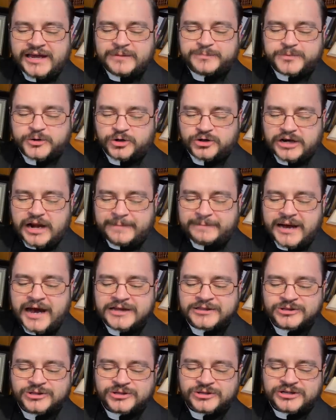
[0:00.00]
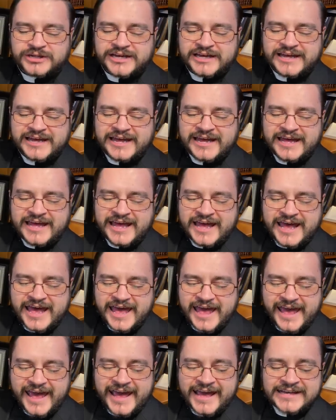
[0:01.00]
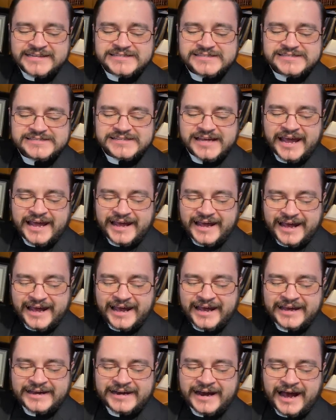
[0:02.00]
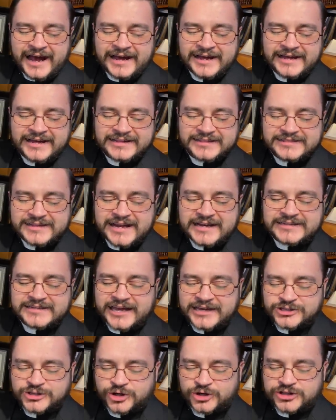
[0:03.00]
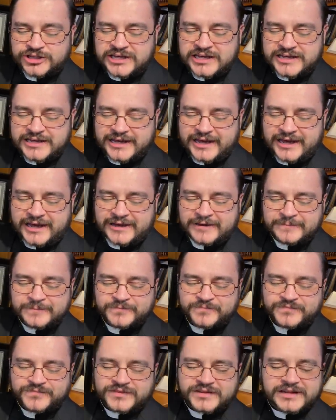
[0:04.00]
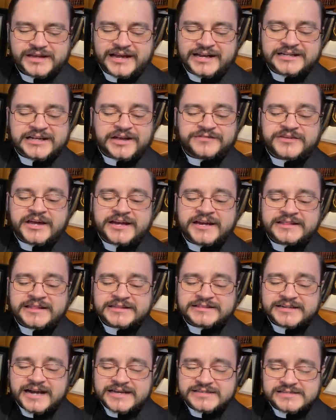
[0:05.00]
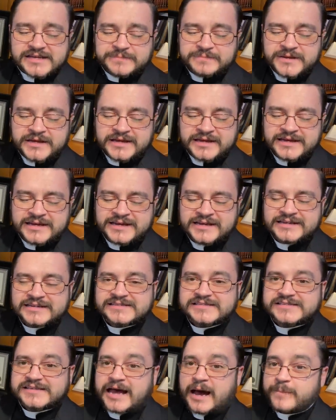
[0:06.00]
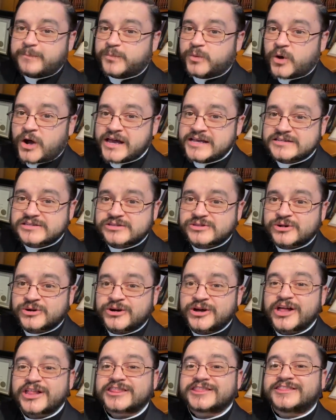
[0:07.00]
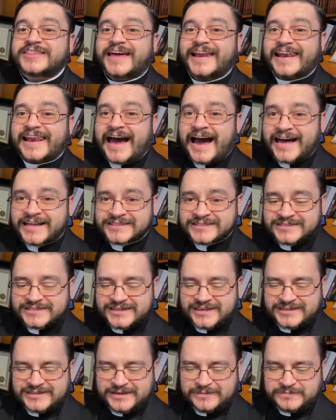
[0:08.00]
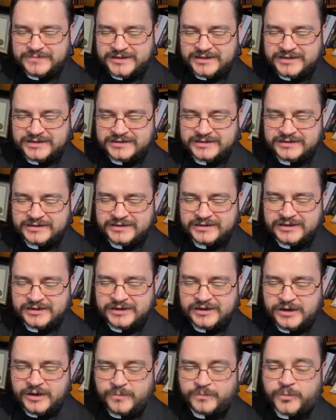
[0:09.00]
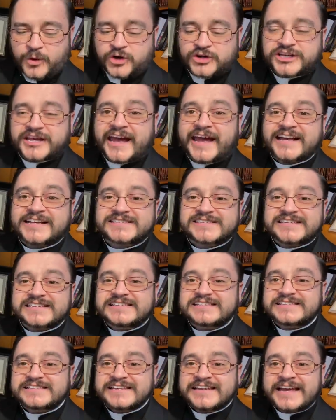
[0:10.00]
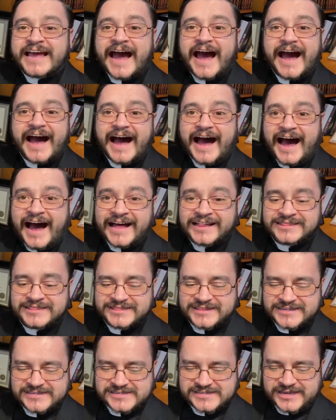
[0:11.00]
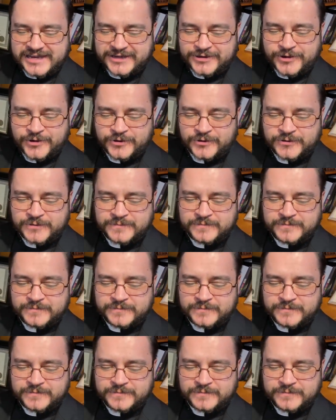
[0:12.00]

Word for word: él proclamando, Este era del que yo dije, el que viene detrás de mí se ha puesto delante de mí porque existía antes que yo.